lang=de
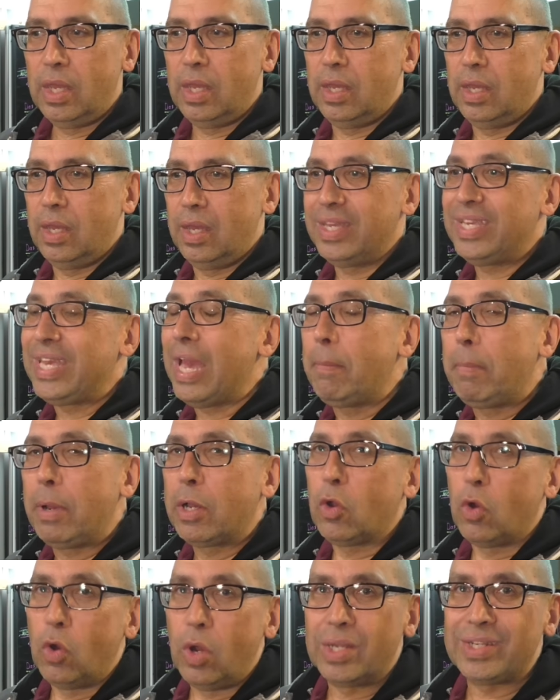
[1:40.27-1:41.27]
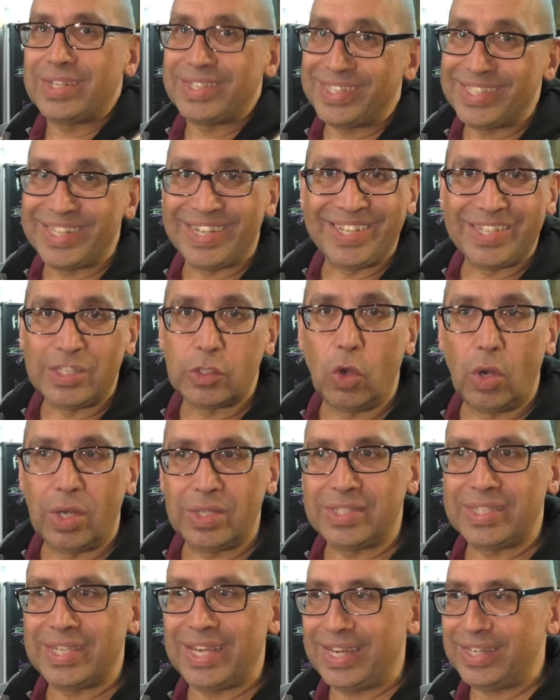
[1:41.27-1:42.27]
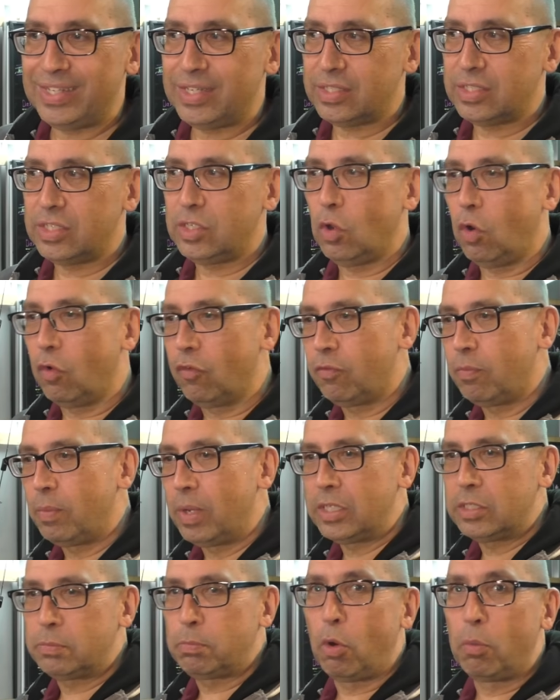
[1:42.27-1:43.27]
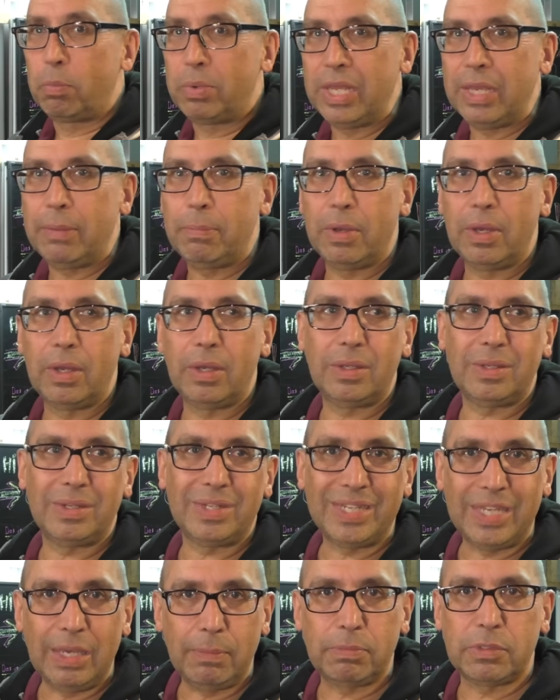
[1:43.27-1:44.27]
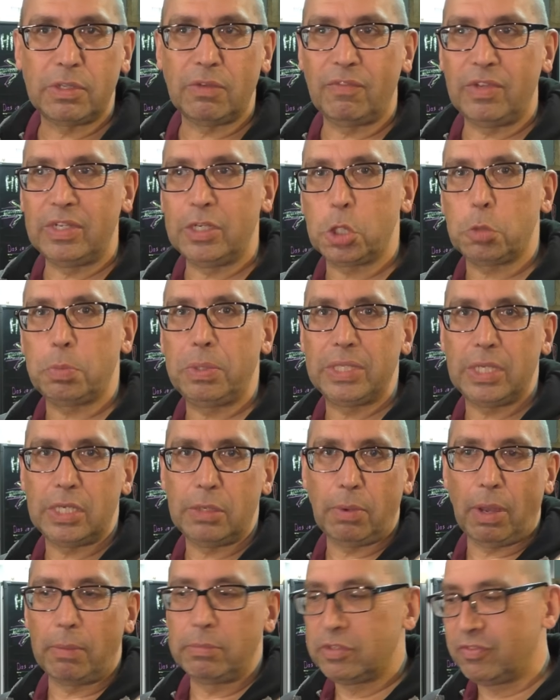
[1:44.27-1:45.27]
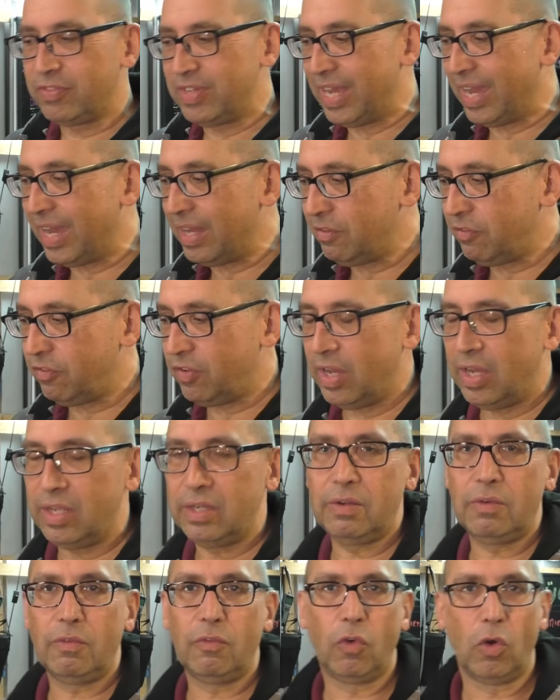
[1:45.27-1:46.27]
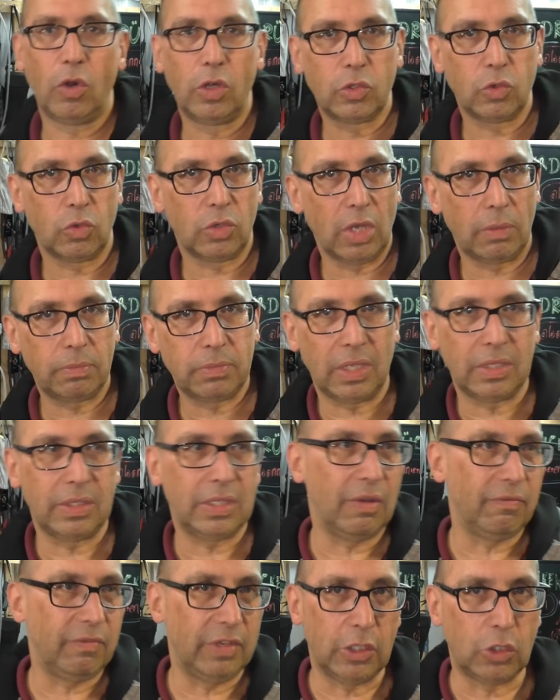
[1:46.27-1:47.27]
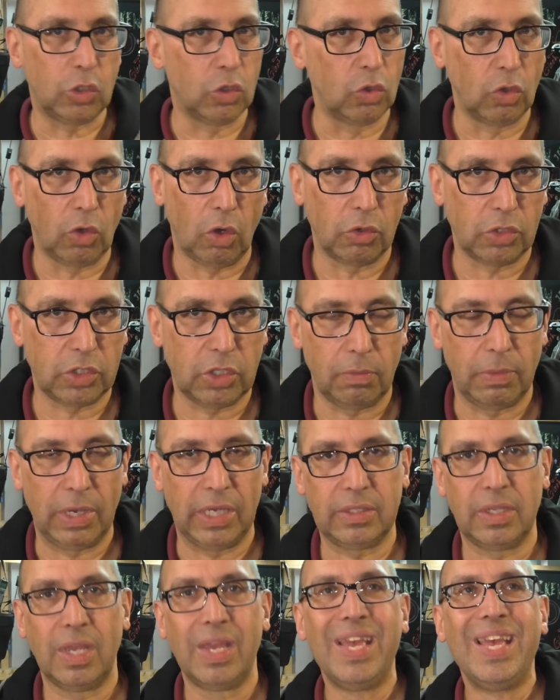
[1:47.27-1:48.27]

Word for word: Äh, ich habe mal gehört, es ist allerdings Hörensagen, dass sich oftmals Probleme gibt, wenn ihr später die Bremse wieder ranfahren wollt und ihr habt dann irgendwie die Zündung ausgemacht.